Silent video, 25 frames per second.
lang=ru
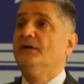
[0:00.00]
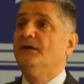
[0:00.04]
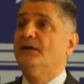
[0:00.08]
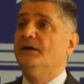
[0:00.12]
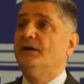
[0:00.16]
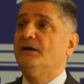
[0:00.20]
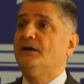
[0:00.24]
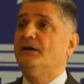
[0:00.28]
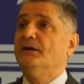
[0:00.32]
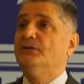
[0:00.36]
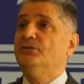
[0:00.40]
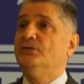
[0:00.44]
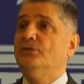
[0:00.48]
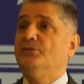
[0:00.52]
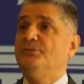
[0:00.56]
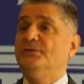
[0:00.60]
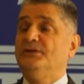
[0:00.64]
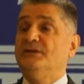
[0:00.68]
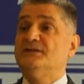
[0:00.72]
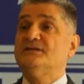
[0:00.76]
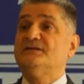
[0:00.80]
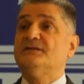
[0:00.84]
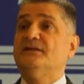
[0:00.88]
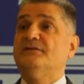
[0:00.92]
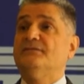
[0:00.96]

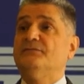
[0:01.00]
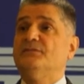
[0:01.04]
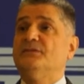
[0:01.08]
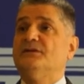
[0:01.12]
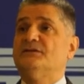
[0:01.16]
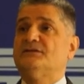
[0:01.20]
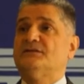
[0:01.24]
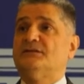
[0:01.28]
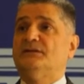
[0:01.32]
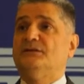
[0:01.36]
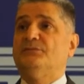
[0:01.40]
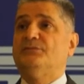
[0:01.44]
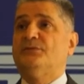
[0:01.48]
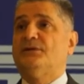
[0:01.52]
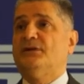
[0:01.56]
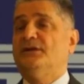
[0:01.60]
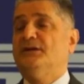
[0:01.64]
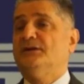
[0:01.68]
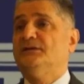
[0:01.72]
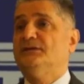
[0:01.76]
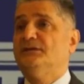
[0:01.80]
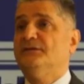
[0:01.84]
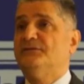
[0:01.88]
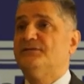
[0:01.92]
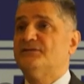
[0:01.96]
экономики, совместные
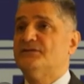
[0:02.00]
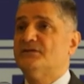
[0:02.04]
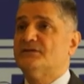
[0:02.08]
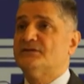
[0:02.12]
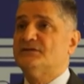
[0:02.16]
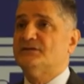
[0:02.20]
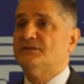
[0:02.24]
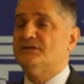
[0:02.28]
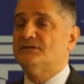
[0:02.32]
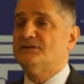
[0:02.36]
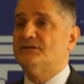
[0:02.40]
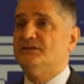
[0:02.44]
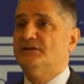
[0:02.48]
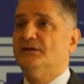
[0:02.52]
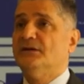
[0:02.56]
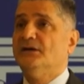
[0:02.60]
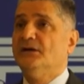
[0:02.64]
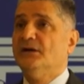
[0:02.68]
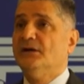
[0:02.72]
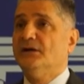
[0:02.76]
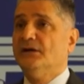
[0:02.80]
проекты, в частности,